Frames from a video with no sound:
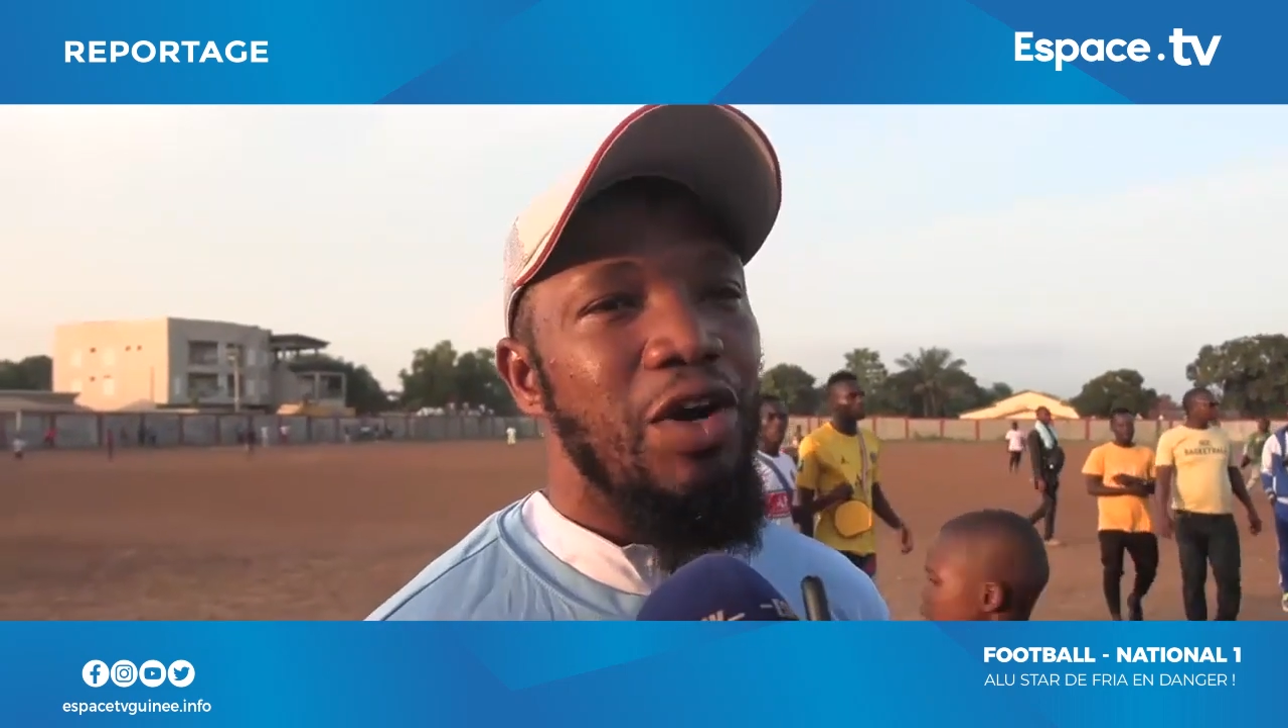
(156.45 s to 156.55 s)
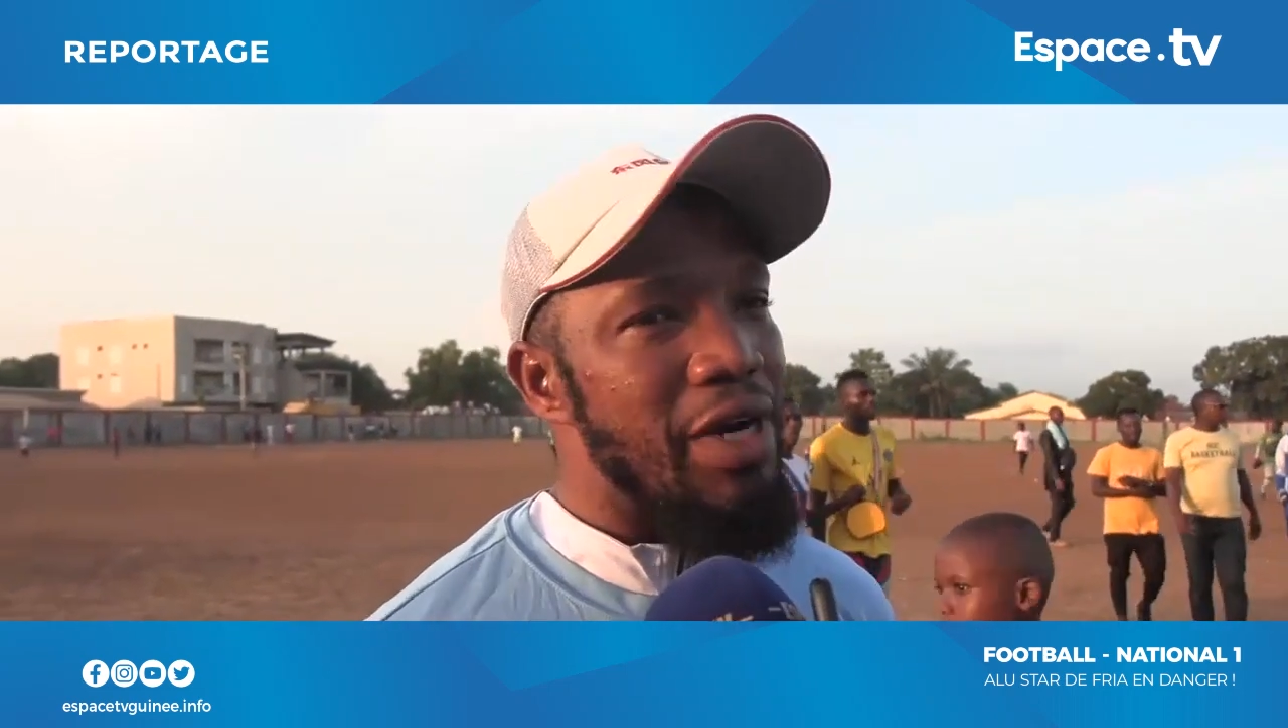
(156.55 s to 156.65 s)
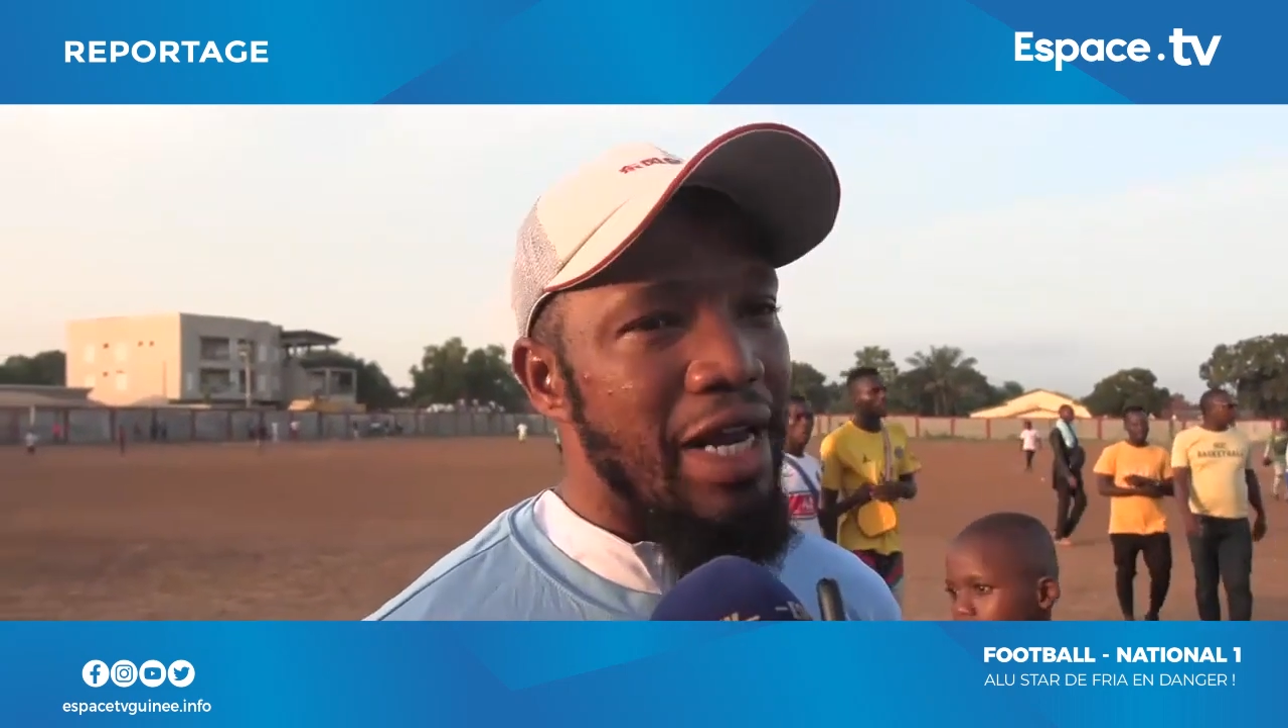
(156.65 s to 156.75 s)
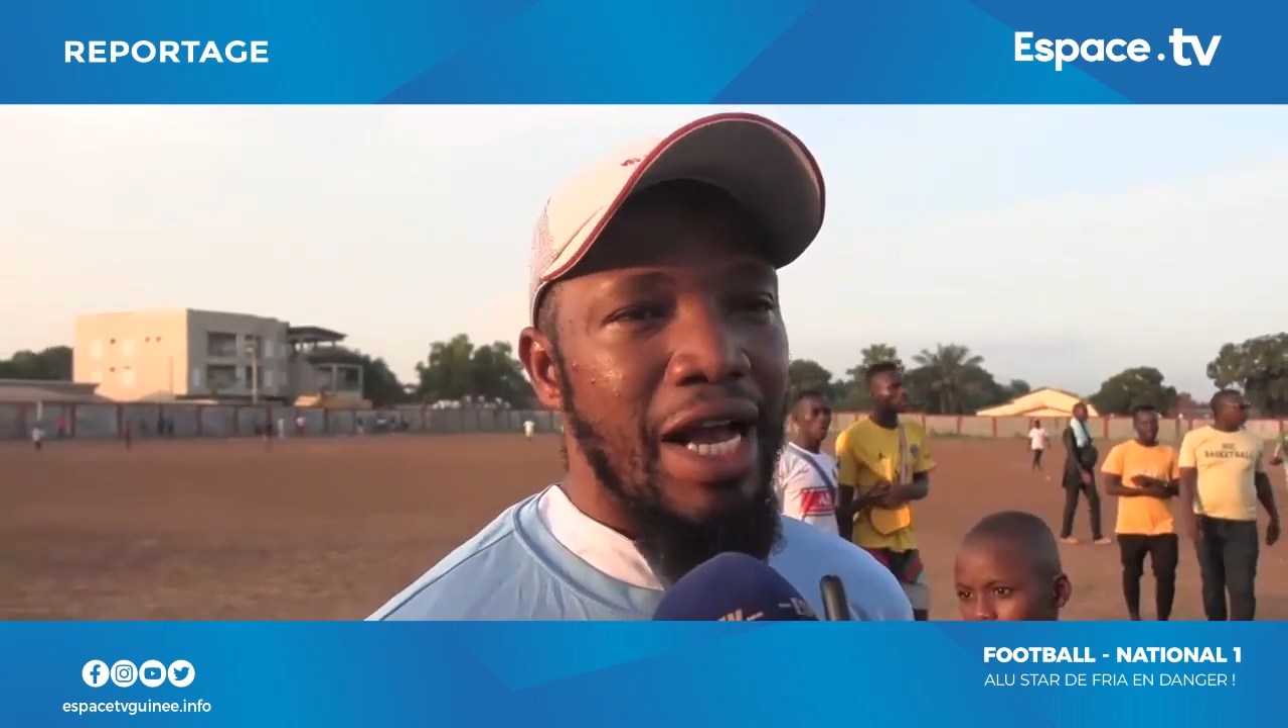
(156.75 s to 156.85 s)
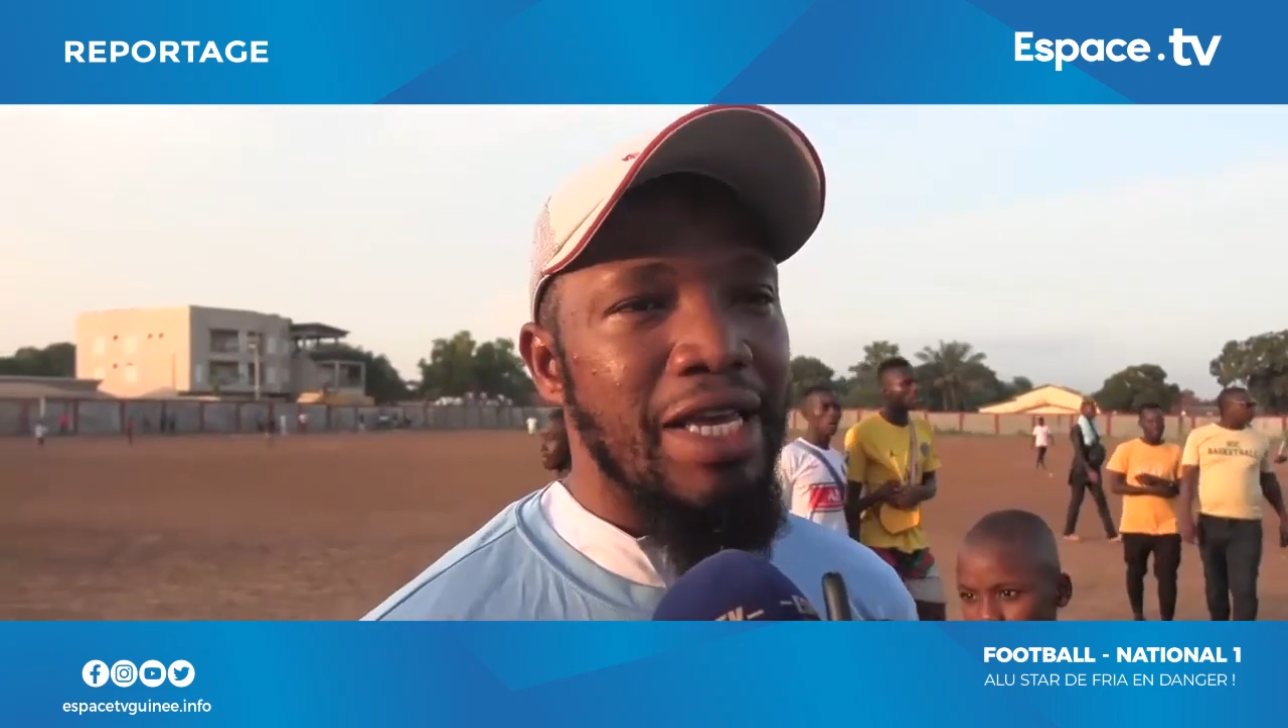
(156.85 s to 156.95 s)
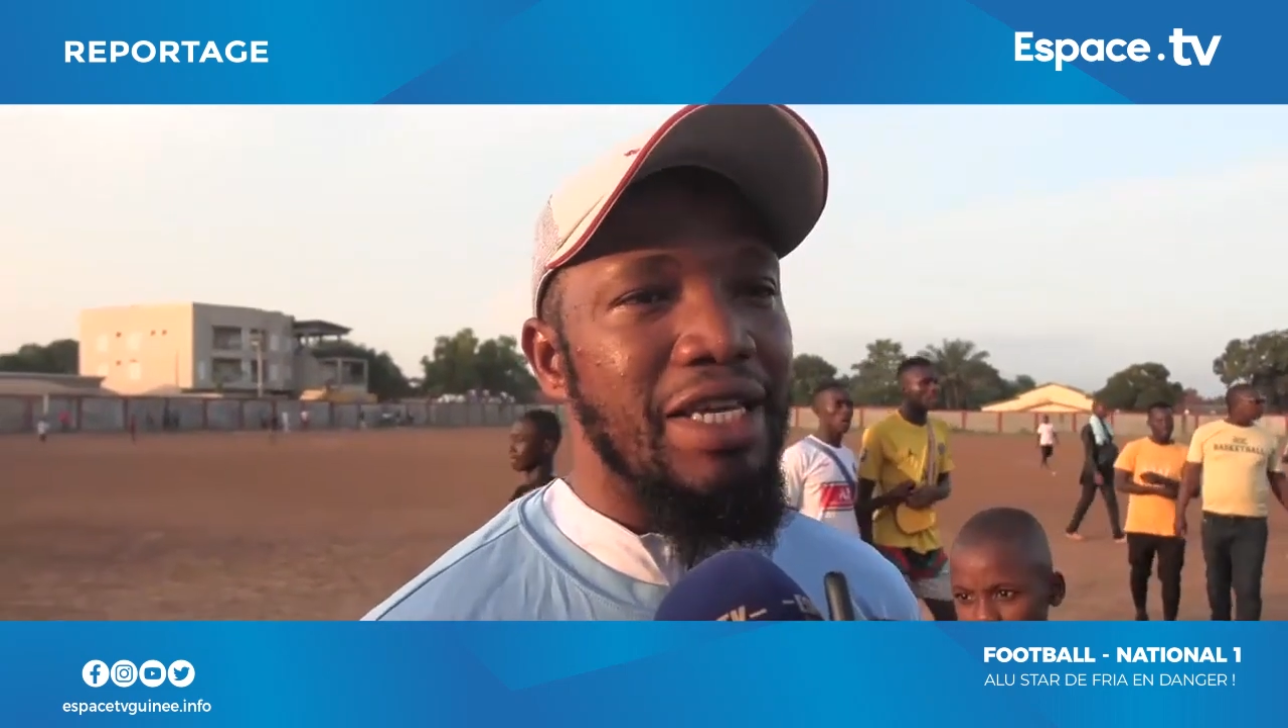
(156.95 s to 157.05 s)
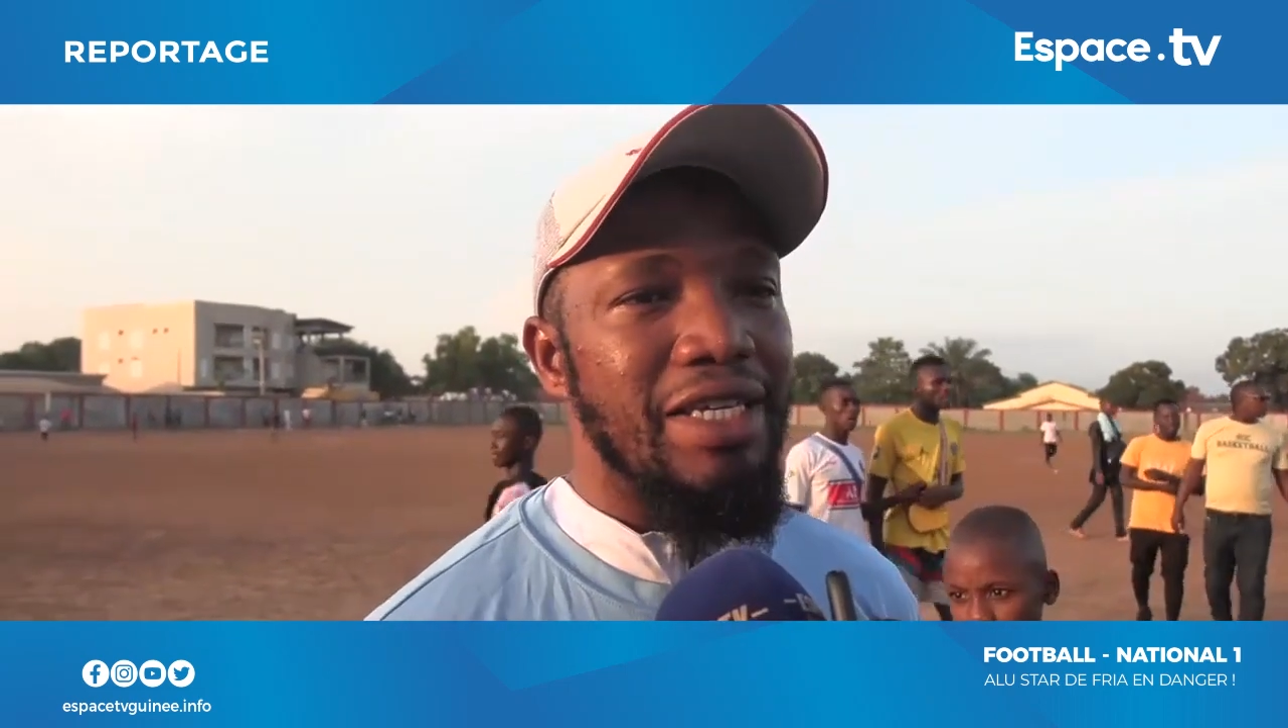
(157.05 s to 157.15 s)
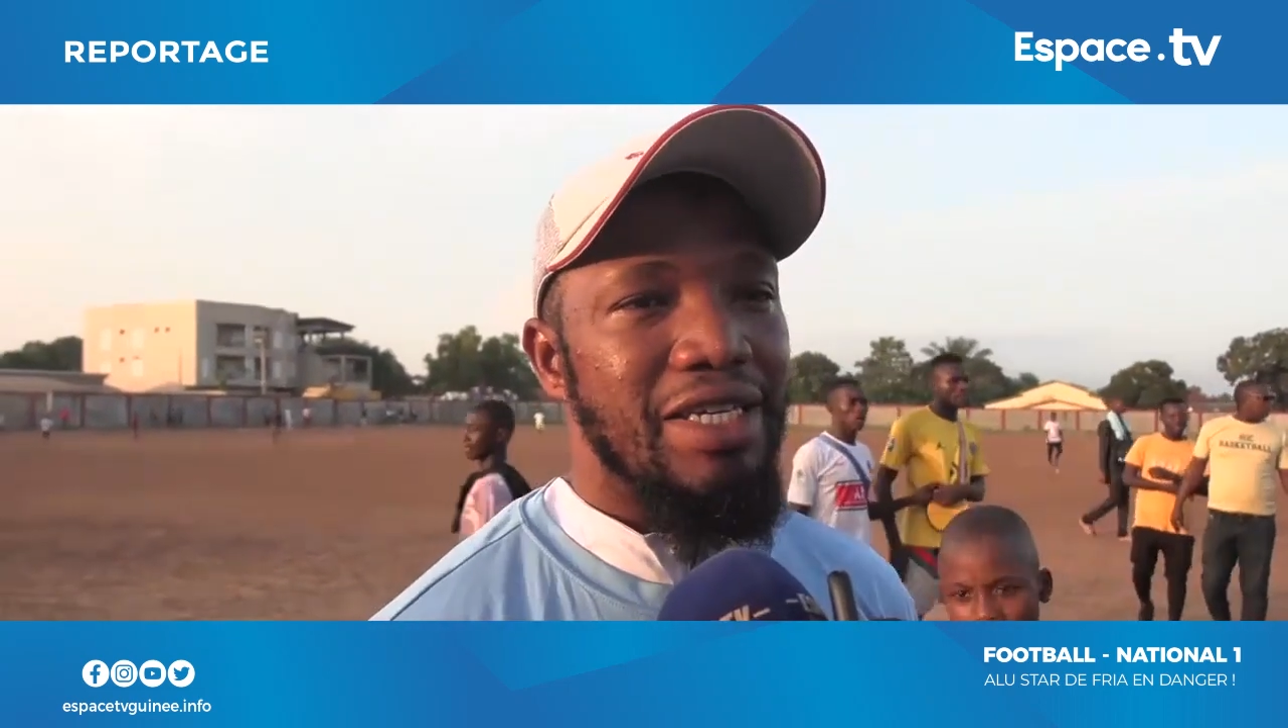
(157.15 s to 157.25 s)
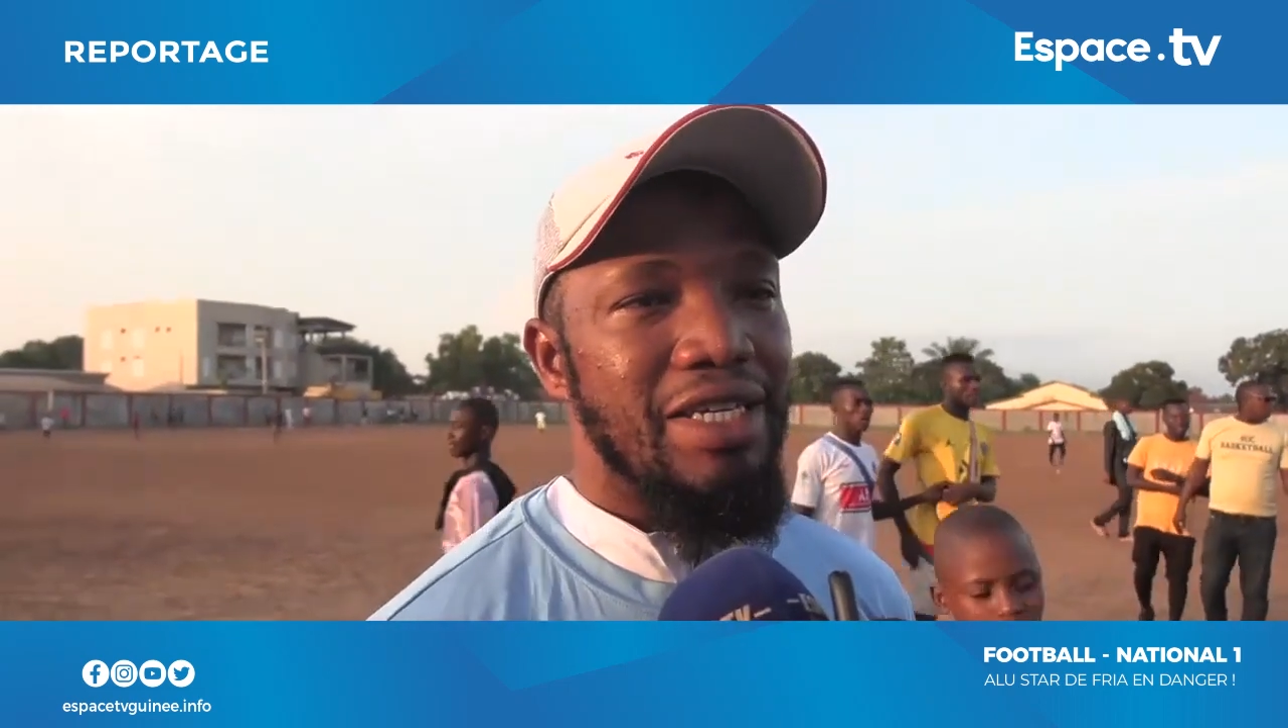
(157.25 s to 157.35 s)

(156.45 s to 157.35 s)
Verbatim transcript: On a gagné.